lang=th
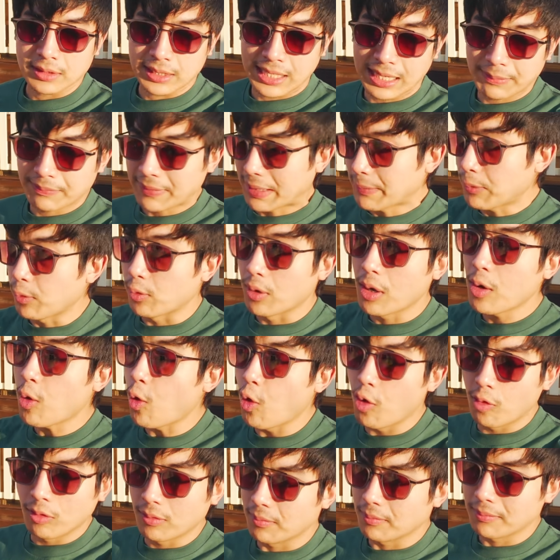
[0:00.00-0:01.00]
ลิปนั้นผมก็ค
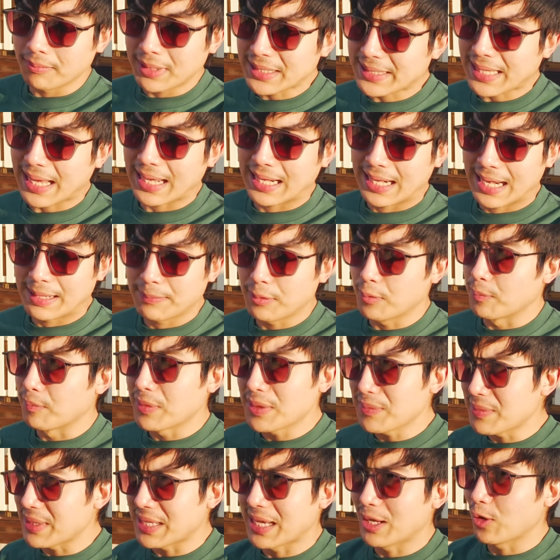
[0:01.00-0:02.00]
งไม่ตัดแล้ว ผม
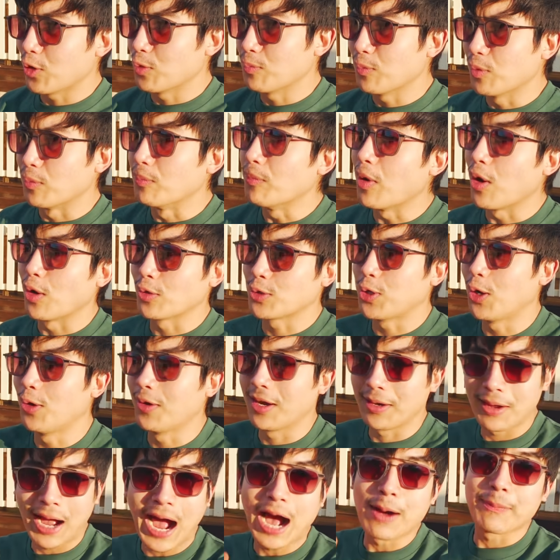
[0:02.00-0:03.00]
ไม่มีอารมณ์ผมบอกตรง
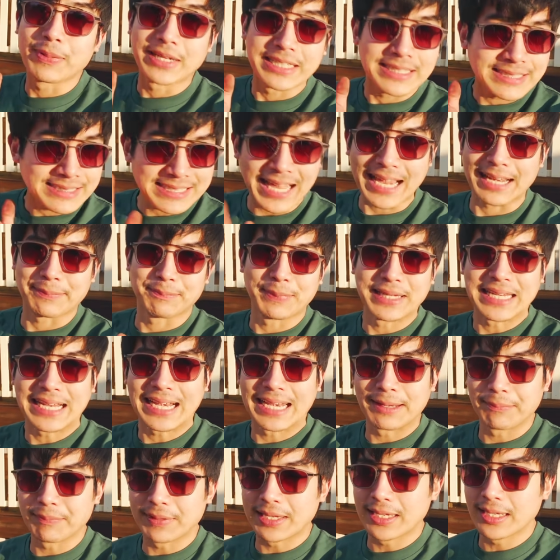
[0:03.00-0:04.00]
เอาเป็นตัดเป็นค
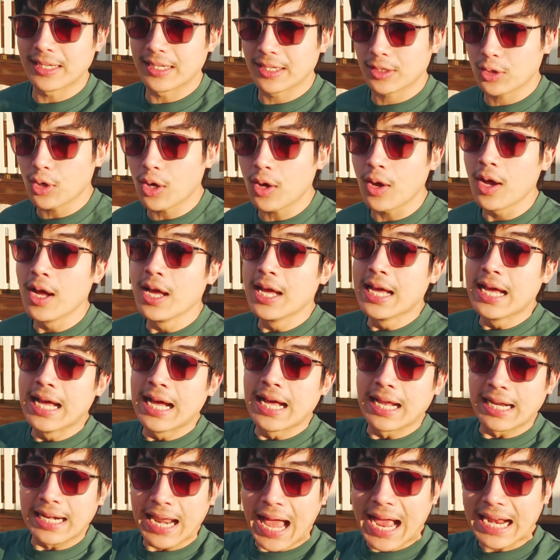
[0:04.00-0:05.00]
ลิปนี้เลย ก็
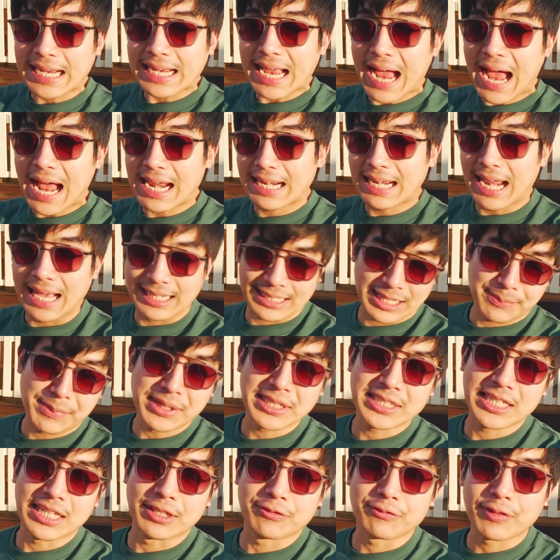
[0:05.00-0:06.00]
อาการหลังจากมา
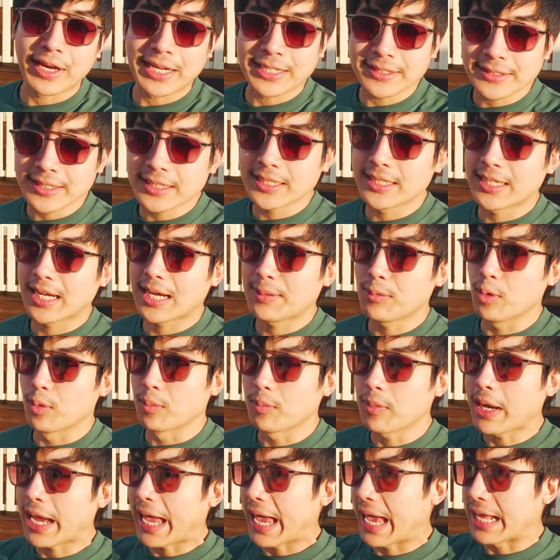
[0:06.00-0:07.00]
ฉีดไฟเซอร์นะครับผม
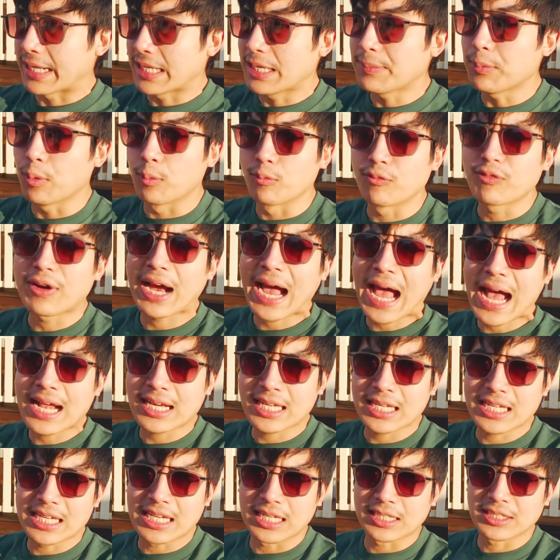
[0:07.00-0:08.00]
แขนที่ผมข้าง
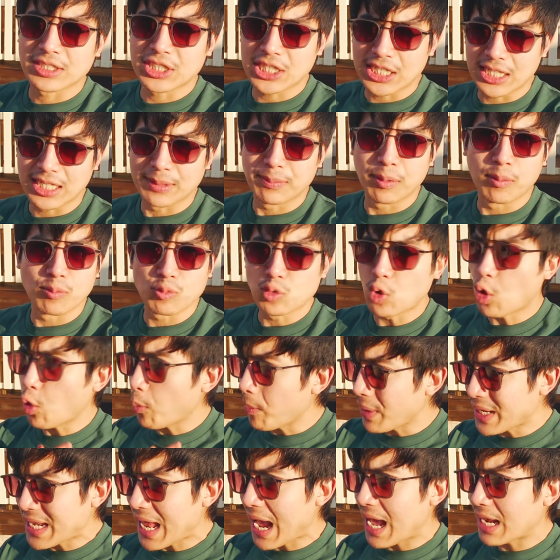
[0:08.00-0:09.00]
ที่ฉีดผมยก
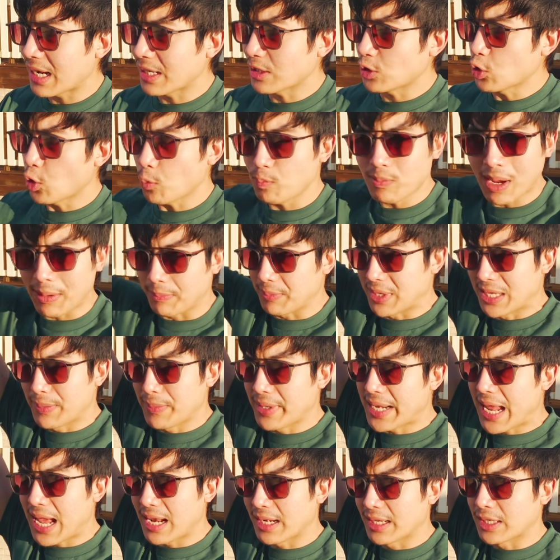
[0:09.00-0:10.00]
ไม่ได้เลยยกแบบนี้
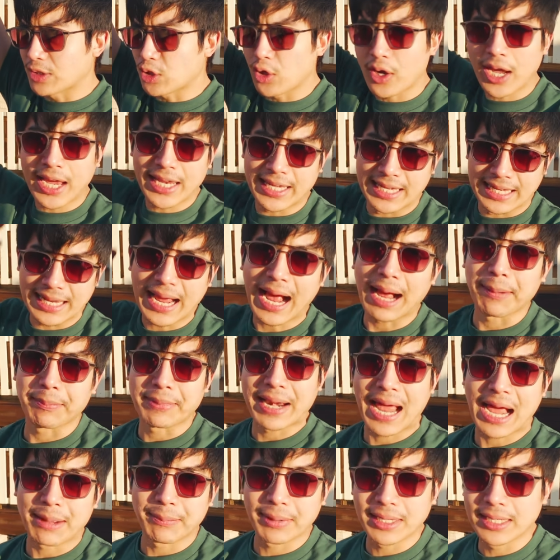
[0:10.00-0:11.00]
ไม่ได้เลยต้องให้หนิงอาบ
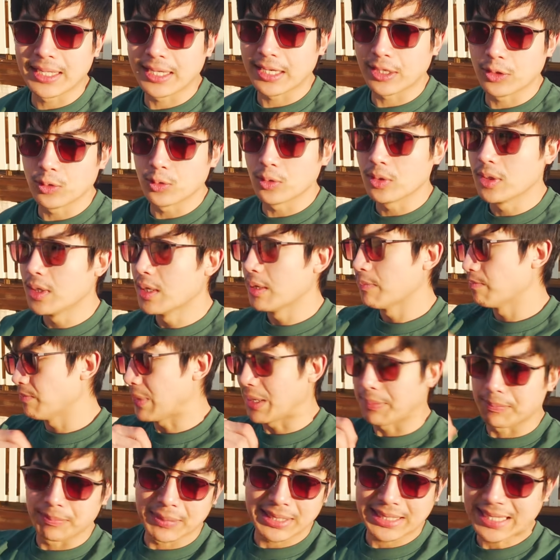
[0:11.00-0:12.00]
น้ำให้เลยที่ดู แบ
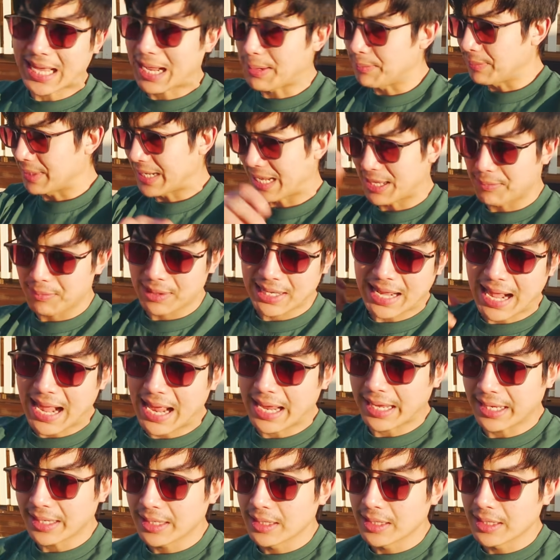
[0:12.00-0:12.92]
บมันทำอะไรไม่ได้